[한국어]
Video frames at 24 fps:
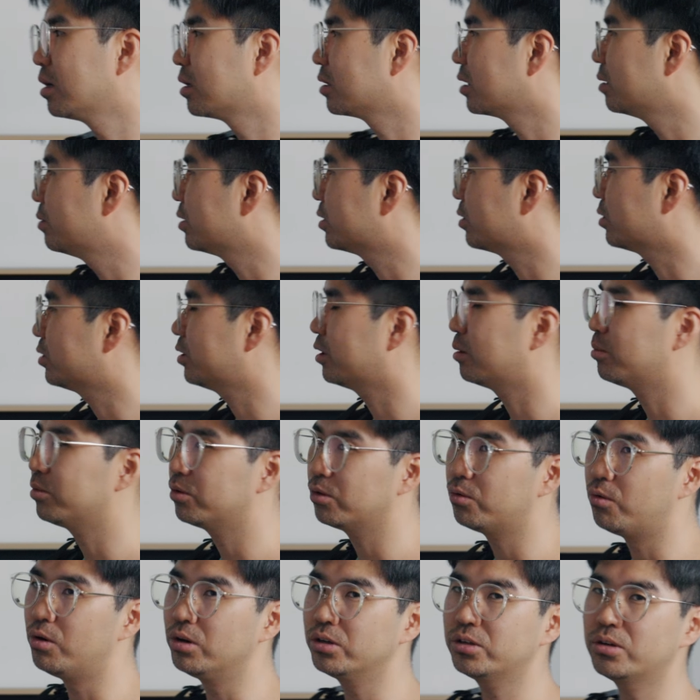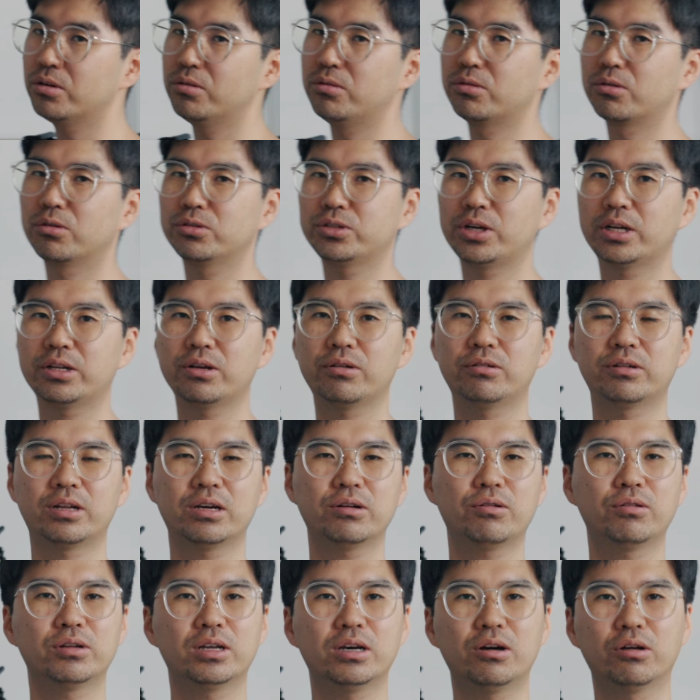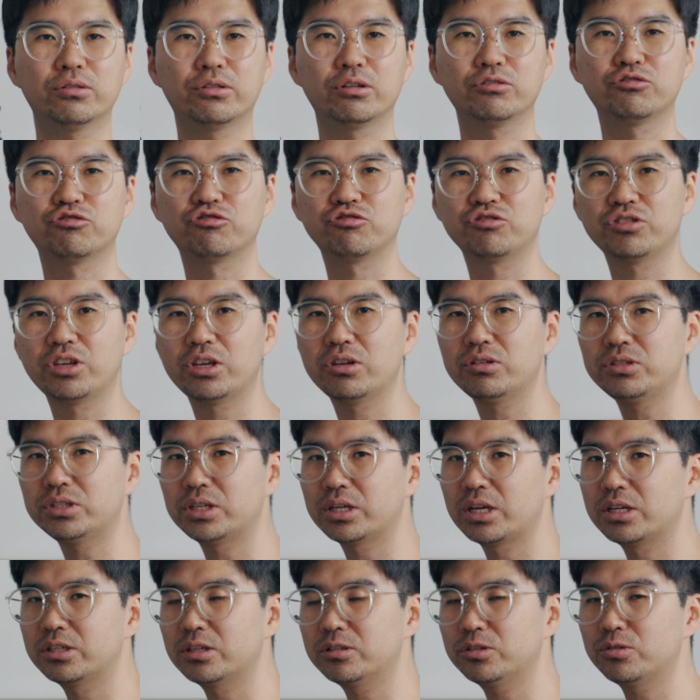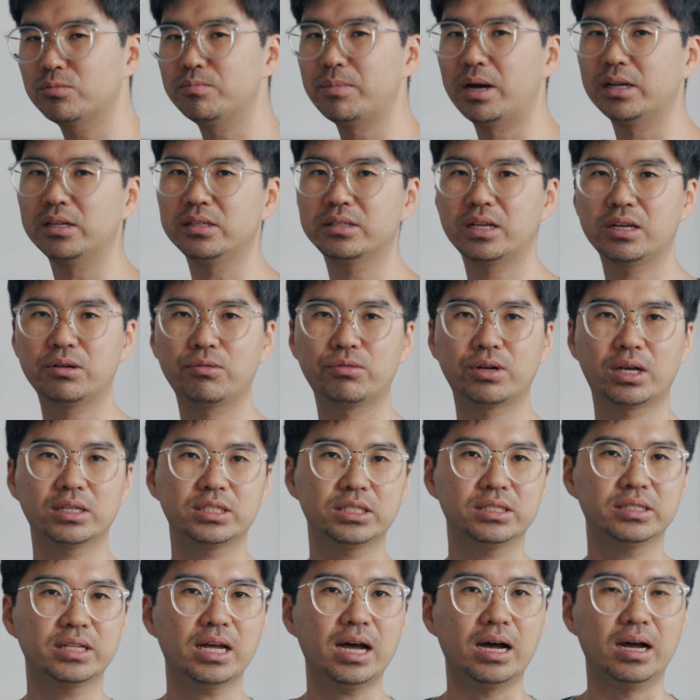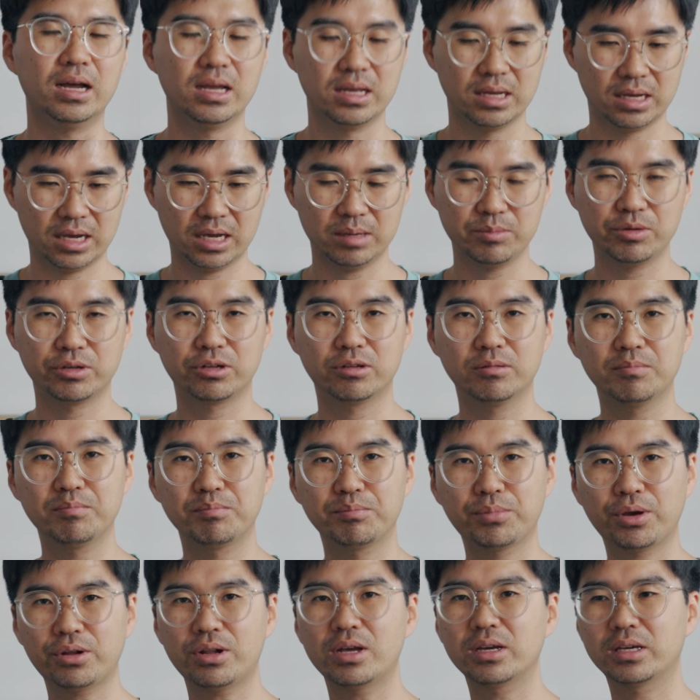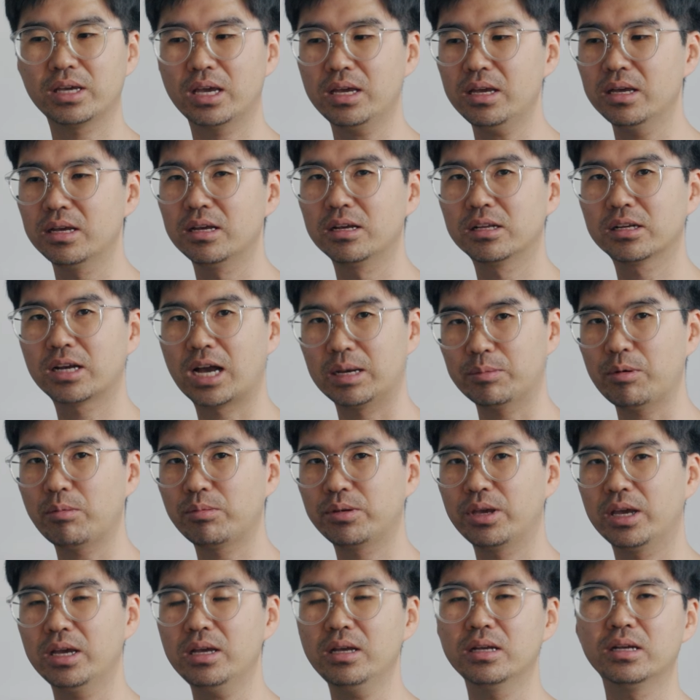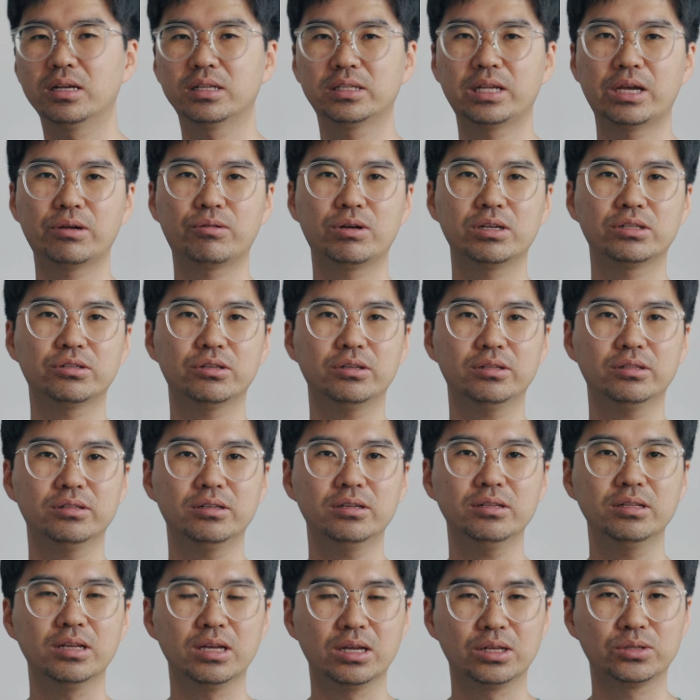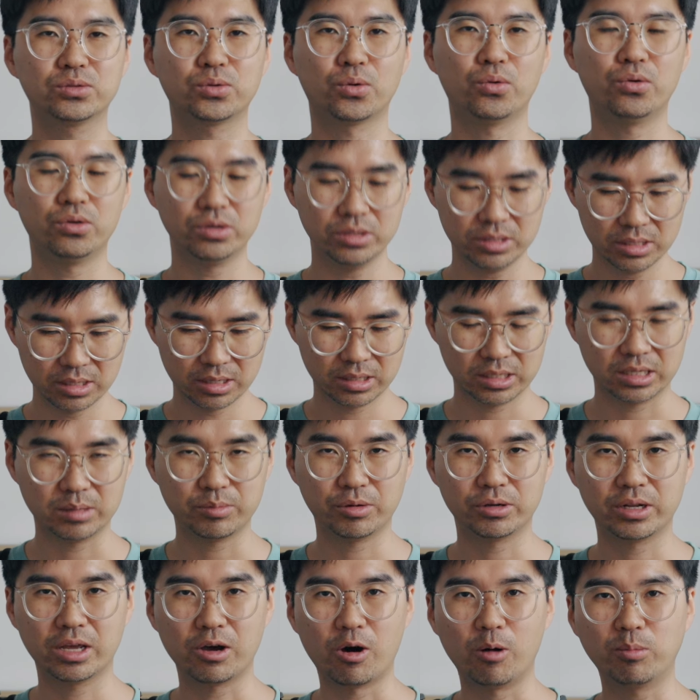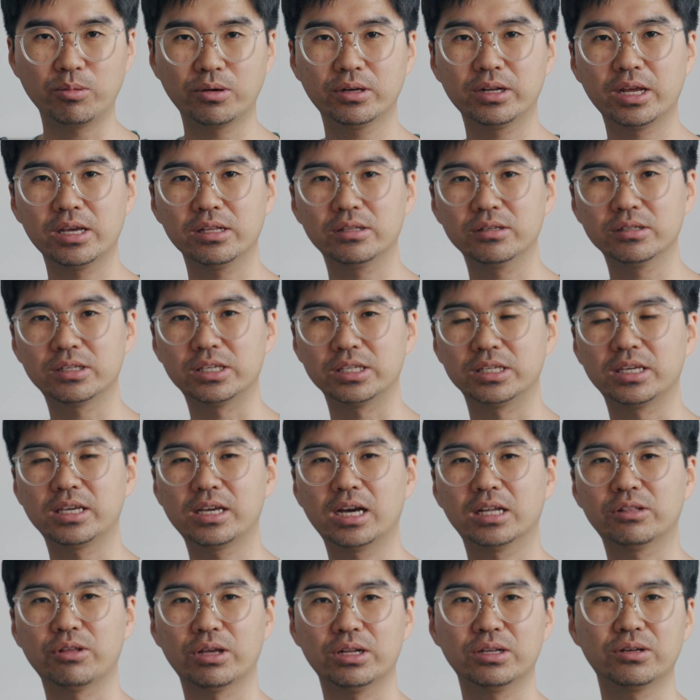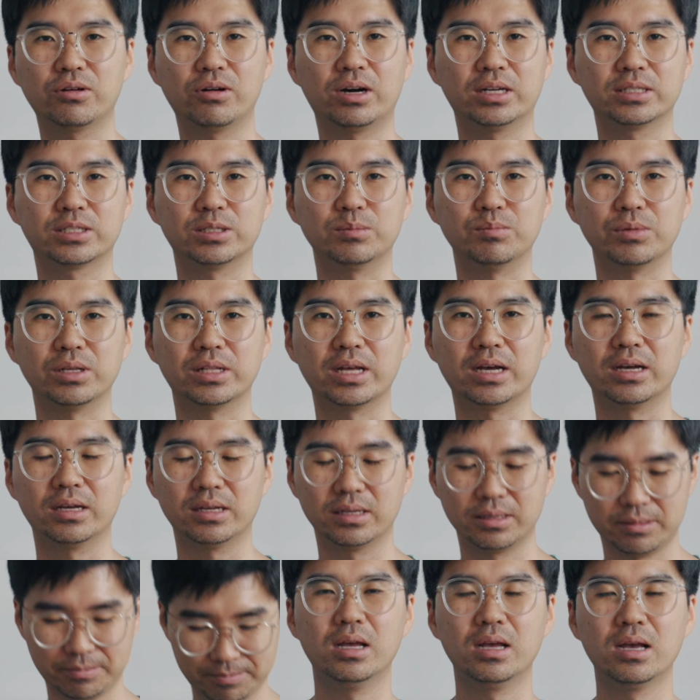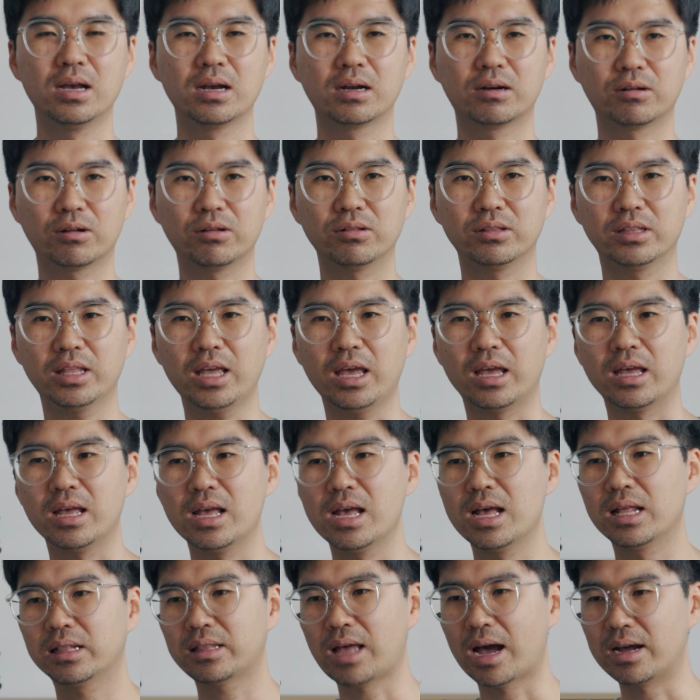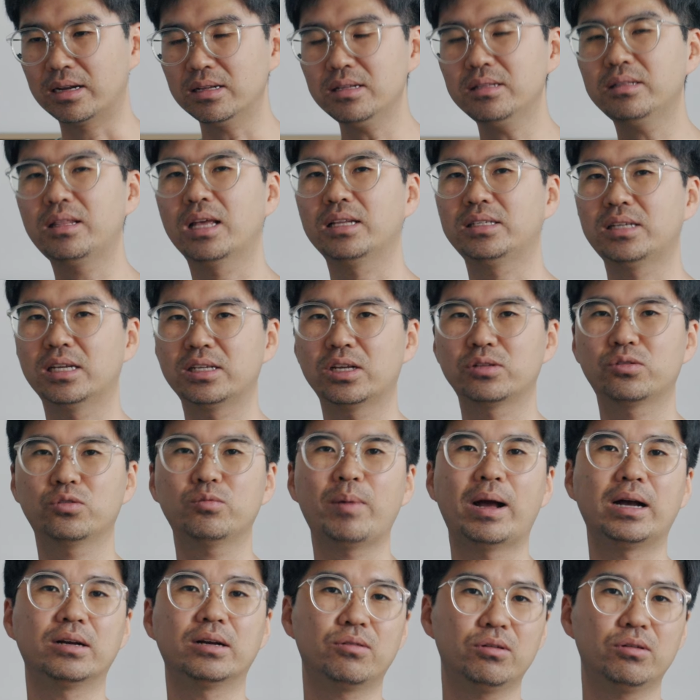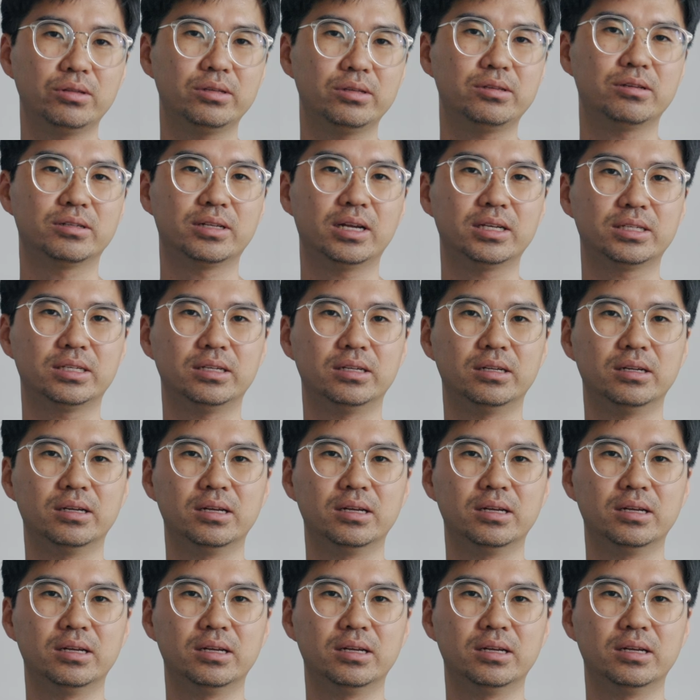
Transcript: 그 다음에 저처럼 또 원격으로 촬영을 하거나 어떤 중계 현장에서 좀 많이 사용을 하신다 하면은 편하게 가볍게 사용할 수 있는 좋은 이번에 업그레이드 기기가 되는 것 같습니다 그런데 다른 대체제도 많거든요, 사실.